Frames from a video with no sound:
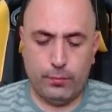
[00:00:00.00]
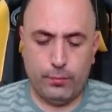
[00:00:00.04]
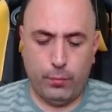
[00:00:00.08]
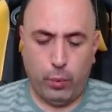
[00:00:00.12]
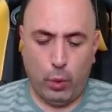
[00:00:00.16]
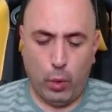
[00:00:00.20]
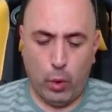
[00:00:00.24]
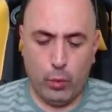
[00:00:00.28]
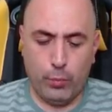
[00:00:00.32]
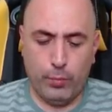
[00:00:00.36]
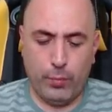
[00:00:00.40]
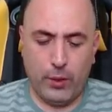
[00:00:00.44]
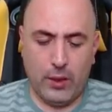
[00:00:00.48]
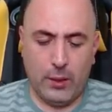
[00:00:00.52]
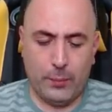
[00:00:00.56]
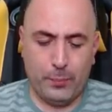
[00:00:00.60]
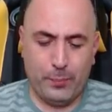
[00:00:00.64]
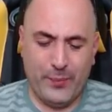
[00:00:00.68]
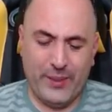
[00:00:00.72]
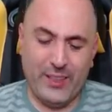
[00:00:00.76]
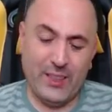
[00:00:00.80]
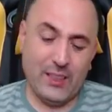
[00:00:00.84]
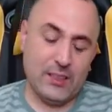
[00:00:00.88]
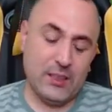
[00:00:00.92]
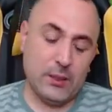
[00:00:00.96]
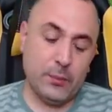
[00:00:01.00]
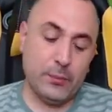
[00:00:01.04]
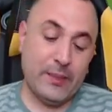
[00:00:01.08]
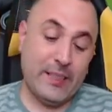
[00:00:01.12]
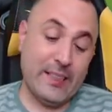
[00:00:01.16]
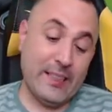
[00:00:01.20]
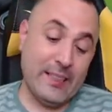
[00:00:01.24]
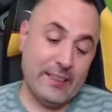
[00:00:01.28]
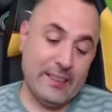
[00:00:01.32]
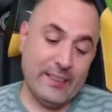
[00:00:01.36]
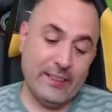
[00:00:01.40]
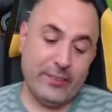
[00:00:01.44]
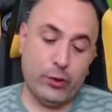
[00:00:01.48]
Pogba bir adım
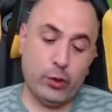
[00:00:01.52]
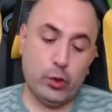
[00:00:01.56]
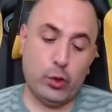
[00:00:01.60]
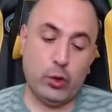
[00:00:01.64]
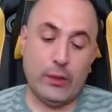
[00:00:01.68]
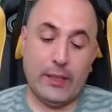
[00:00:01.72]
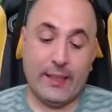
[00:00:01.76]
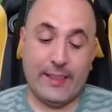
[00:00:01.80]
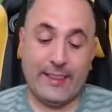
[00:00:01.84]
geriye çıkıyor.